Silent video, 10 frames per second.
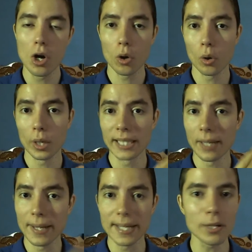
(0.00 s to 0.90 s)
o en
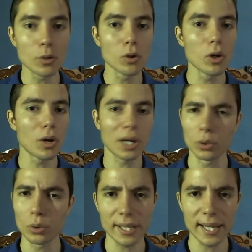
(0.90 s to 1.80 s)
el vehículo, en lo que
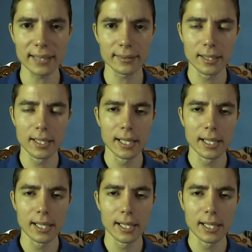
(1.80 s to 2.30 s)
tú quieras,